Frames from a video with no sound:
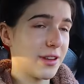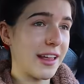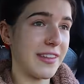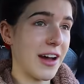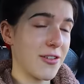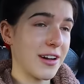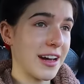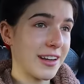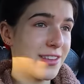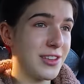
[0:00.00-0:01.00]
Nadia,
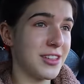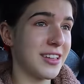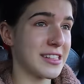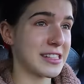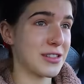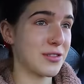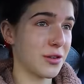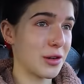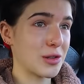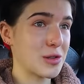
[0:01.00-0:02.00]
ogarnij się, jesteś
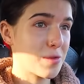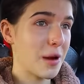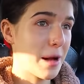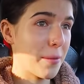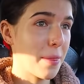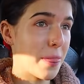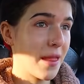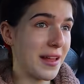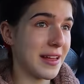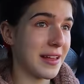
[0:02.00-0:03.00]
dorosła
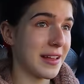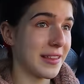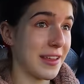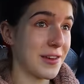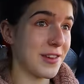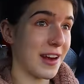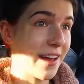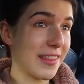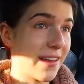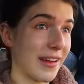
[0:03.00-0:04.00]
dasz
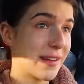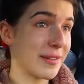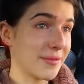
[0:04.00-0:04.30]
radę.